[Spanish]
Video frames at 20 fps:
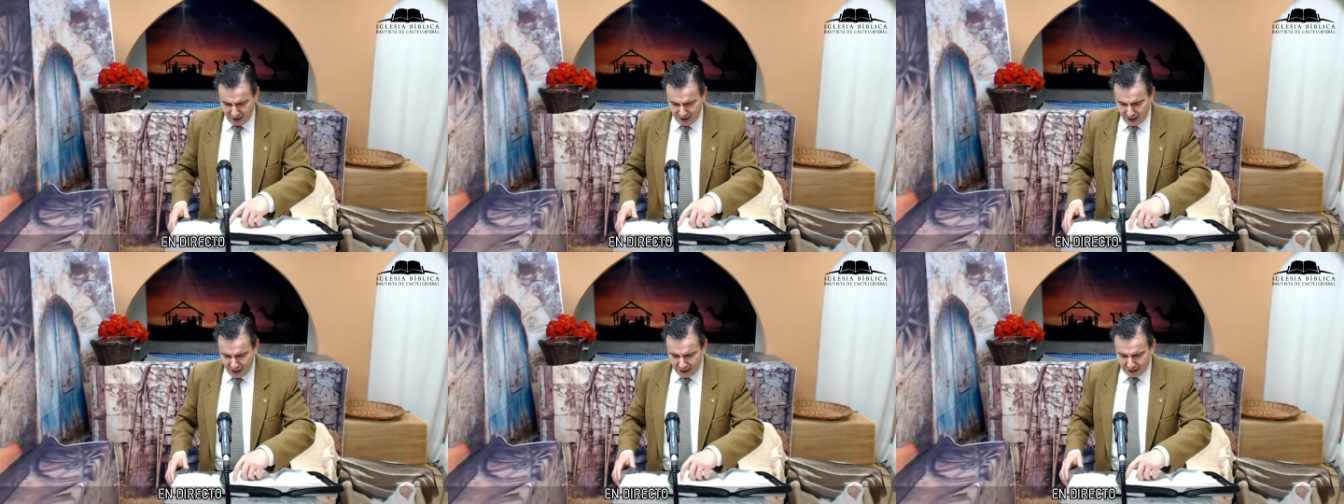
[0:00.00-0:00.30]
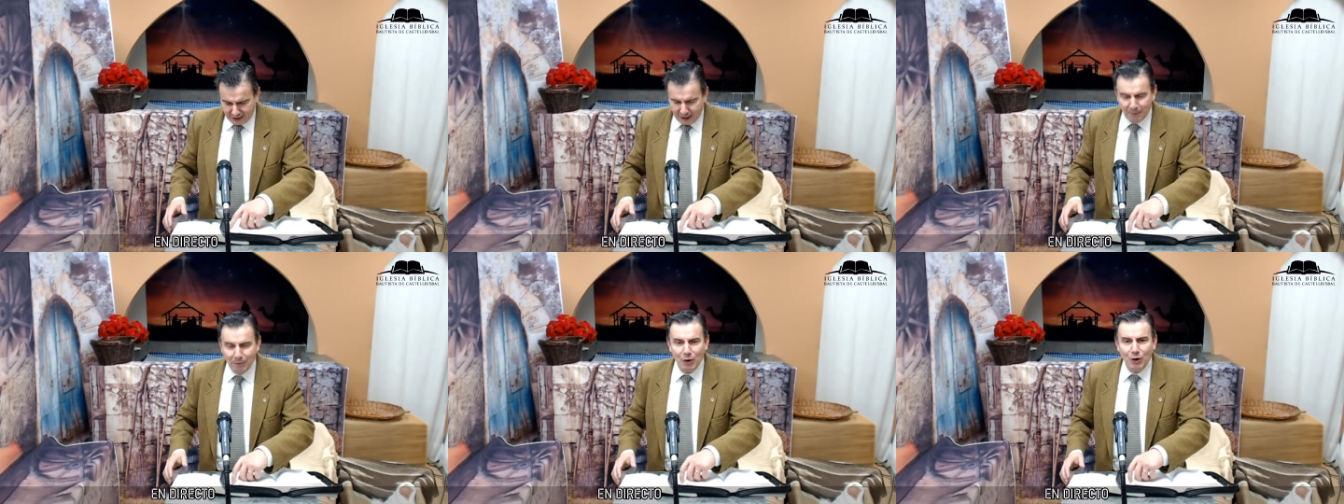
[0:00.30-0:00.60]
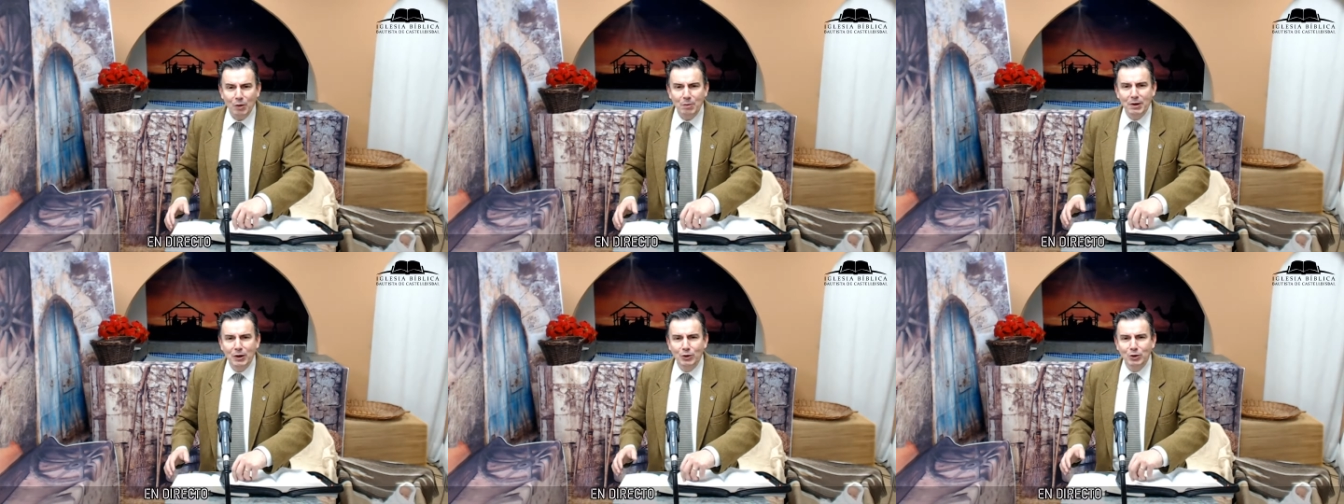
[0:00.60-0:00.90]
Tampoco me
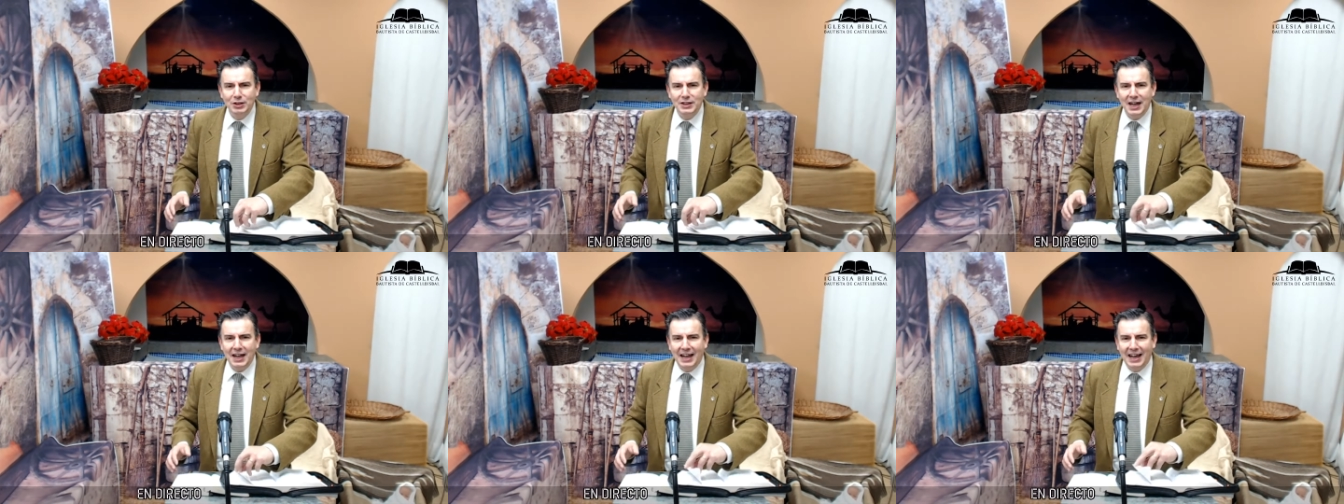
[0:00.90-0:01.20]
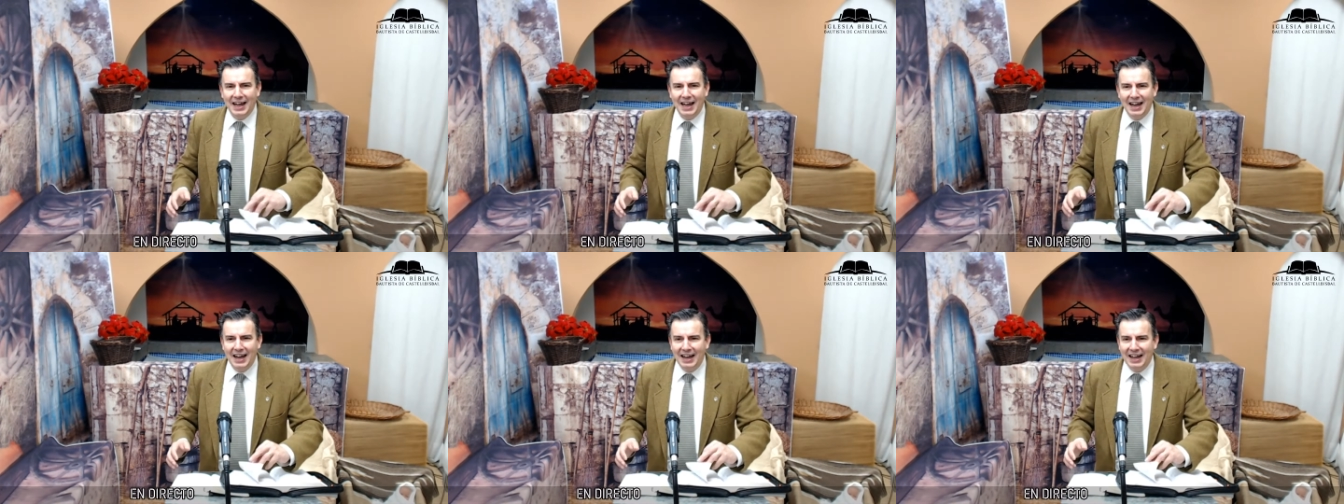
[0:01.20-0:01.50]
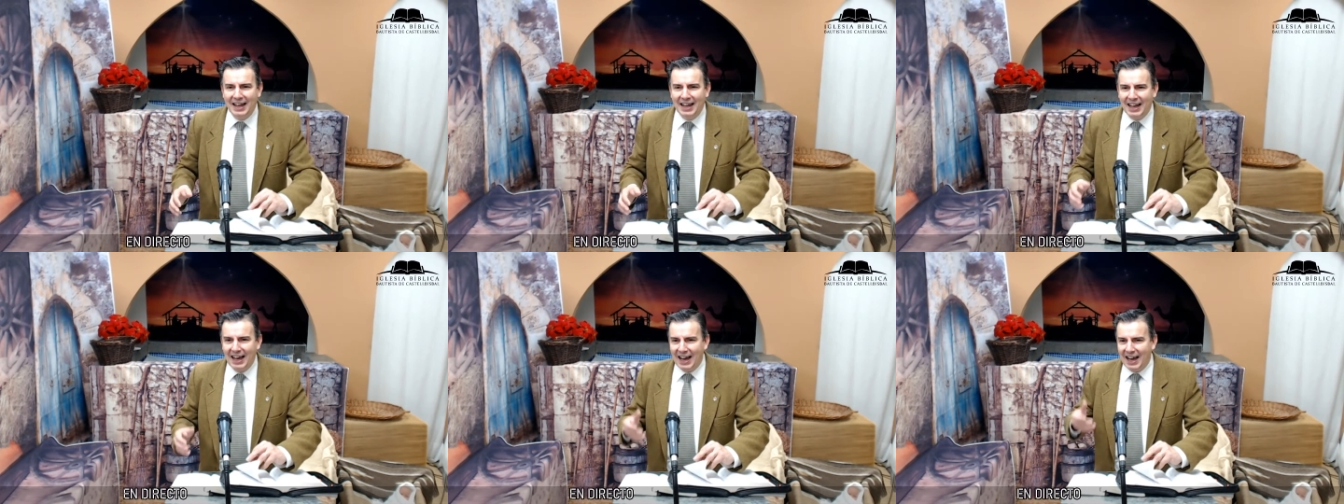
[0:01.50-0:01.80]
gusta
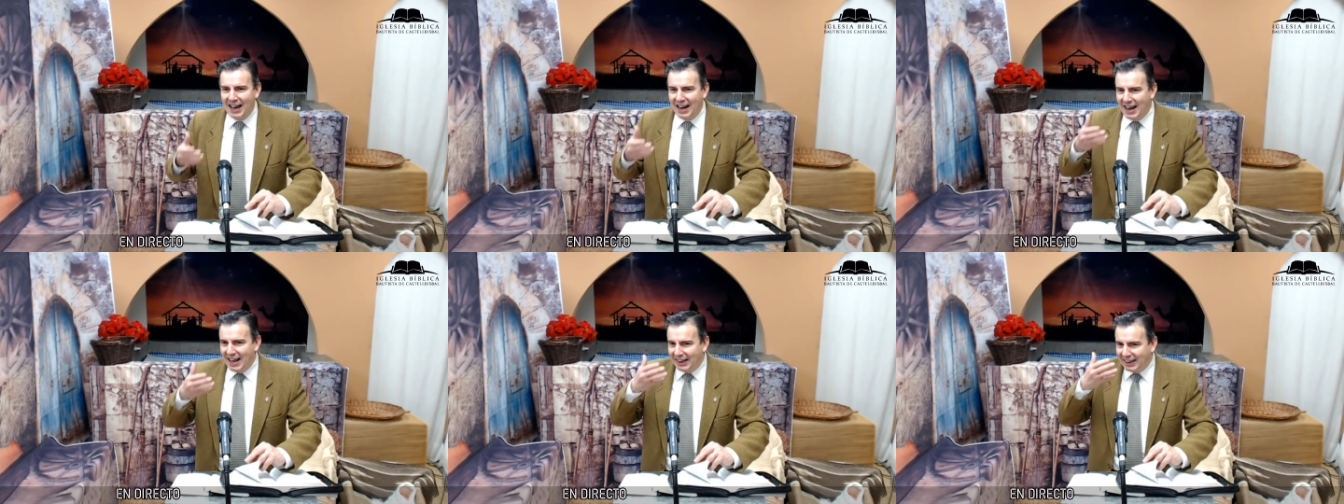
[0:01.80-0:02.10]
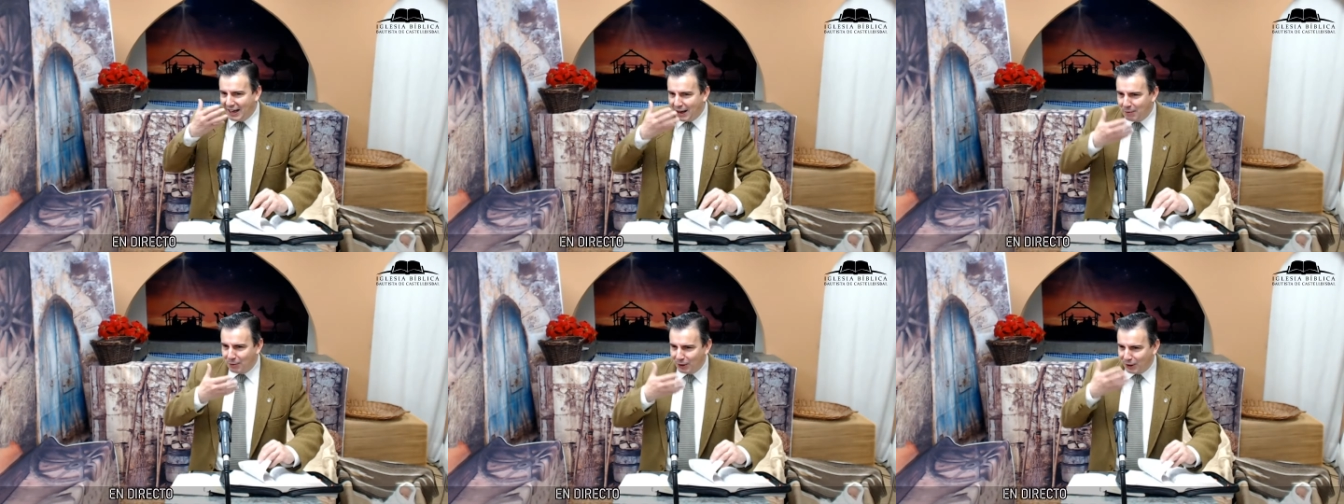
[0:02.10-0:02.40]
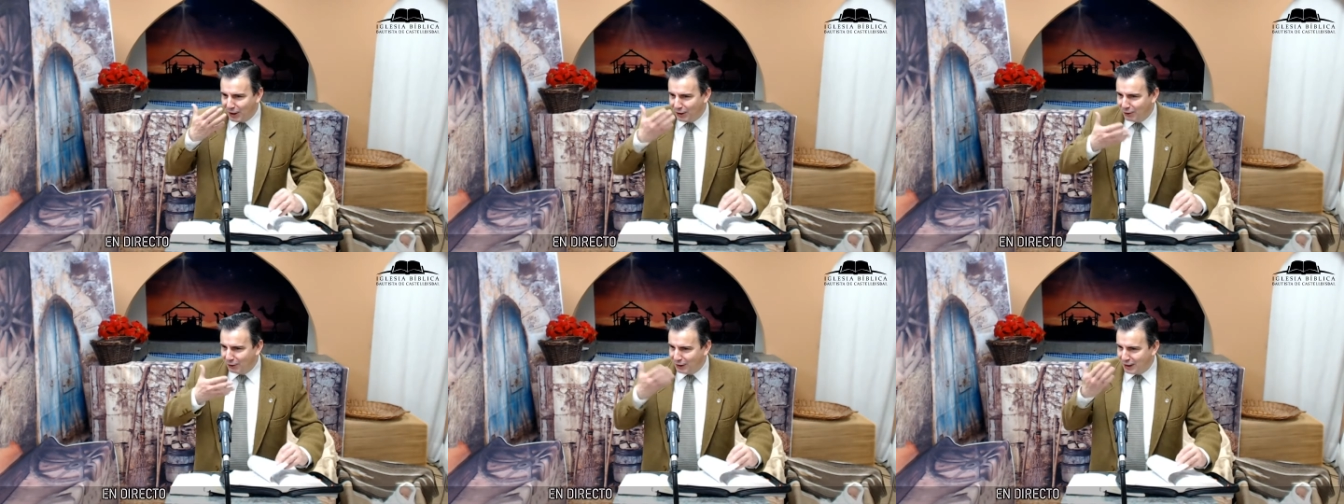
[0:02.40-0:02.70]
careta porque
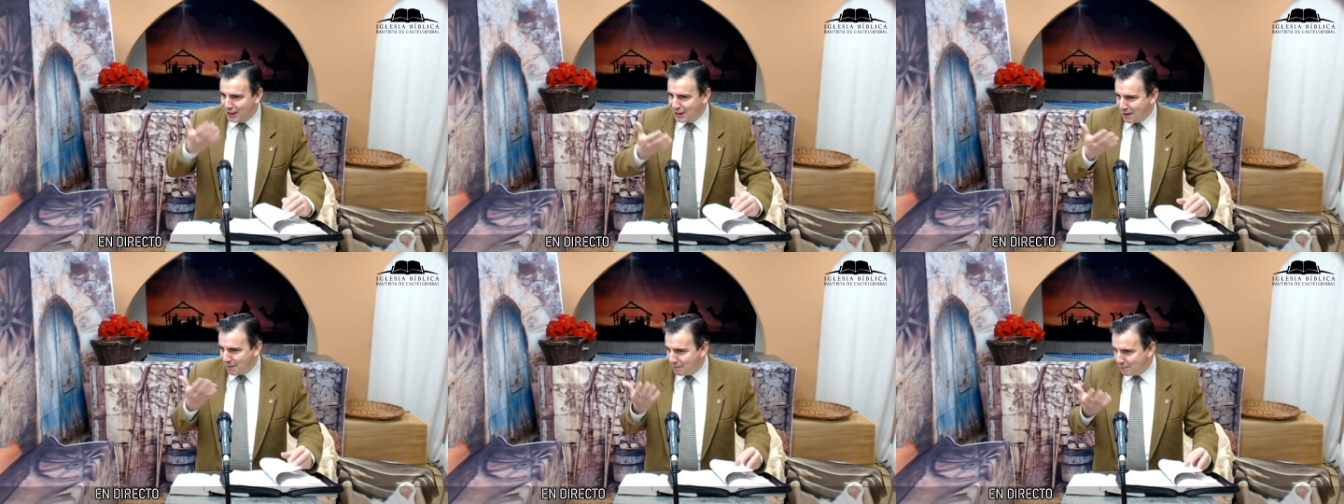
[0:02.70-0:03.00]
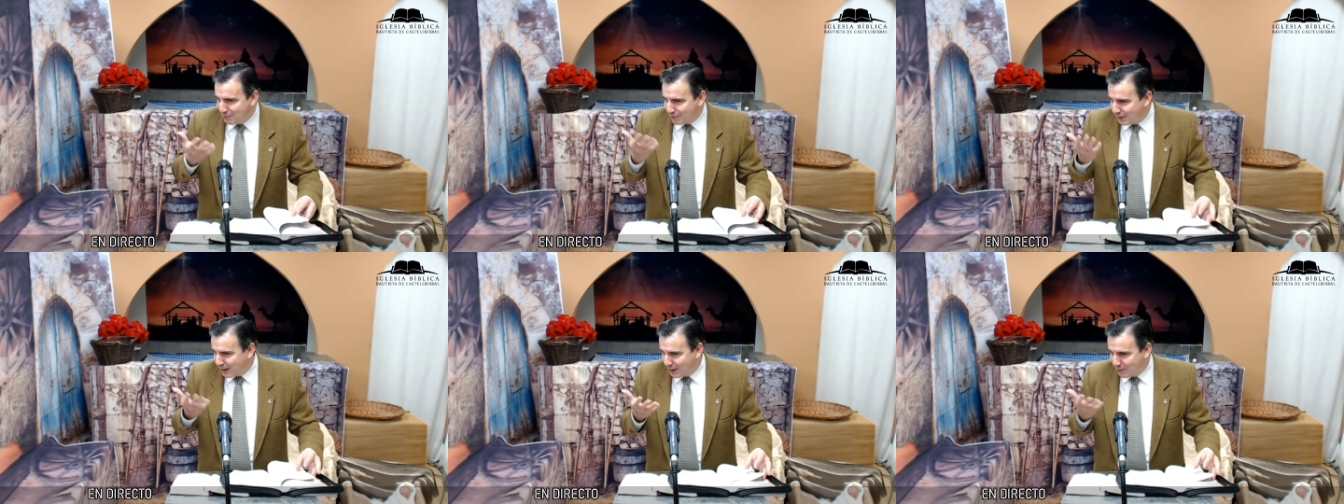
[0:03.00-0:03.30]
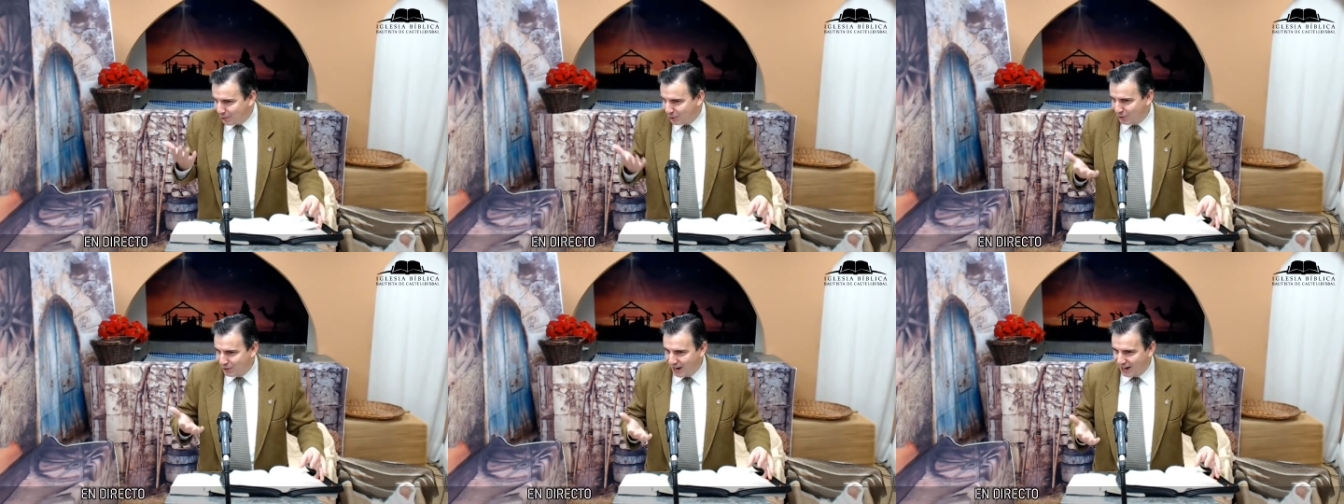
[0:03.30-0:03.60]
no tenemos
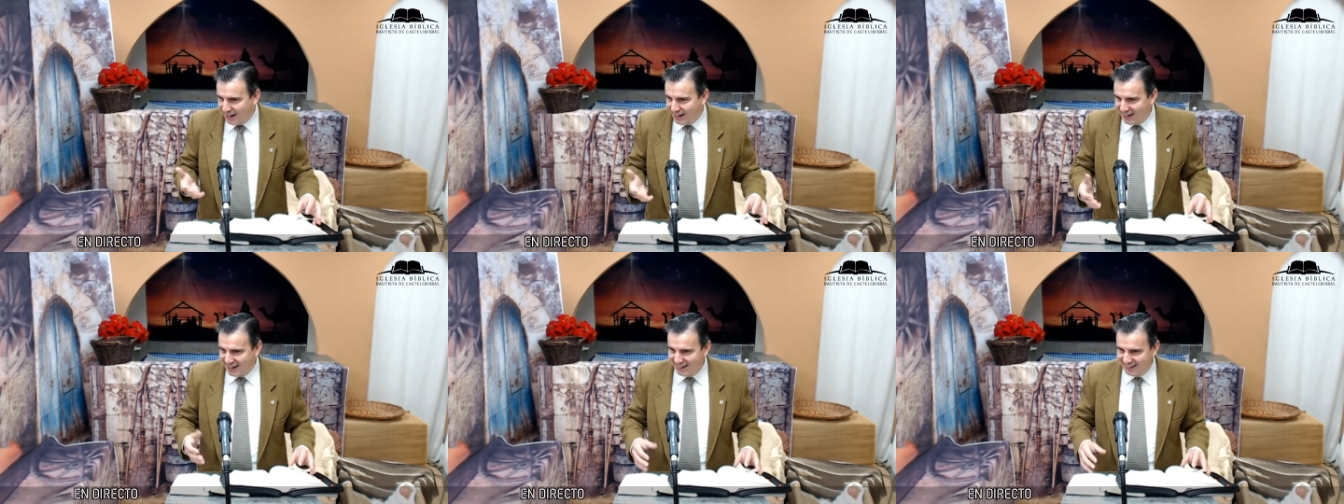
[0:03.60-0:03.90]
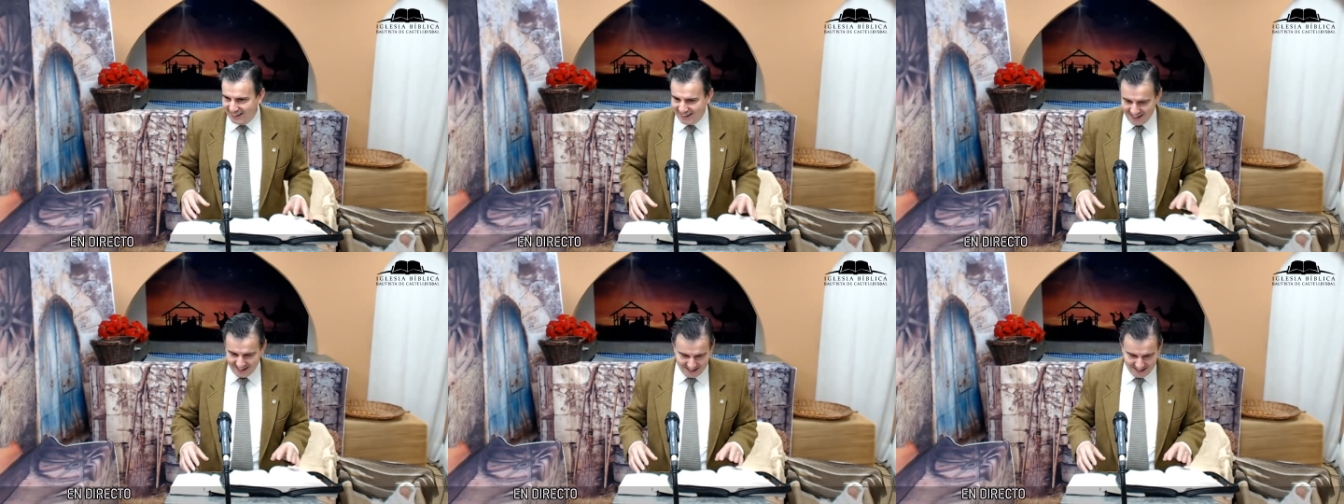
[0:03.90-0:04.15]
una careta.